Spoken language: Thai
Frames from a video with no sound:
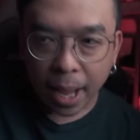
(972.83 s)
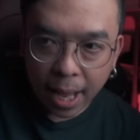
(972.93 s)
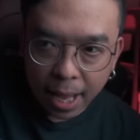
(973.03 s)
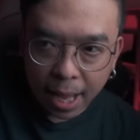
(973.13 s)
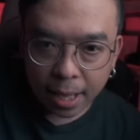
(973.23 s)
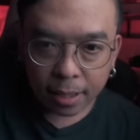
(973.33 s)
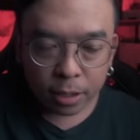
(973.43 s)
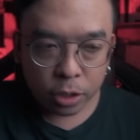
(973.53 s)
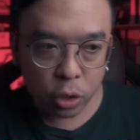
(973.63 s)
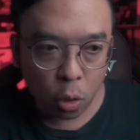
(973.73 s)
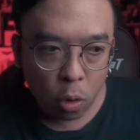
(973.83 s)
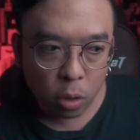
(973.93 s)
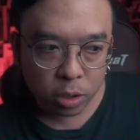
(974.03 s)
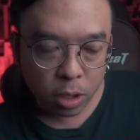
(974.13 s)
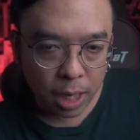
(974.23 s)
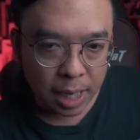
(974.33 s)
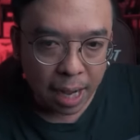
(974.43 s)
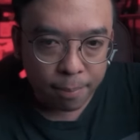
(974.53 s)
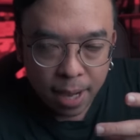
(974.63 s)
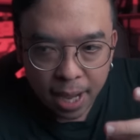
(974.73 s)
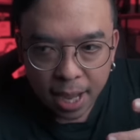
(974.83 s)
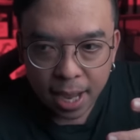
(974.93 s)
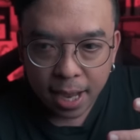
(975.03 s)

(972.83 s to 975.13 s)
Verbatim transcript: มาโจรก็กำลังมา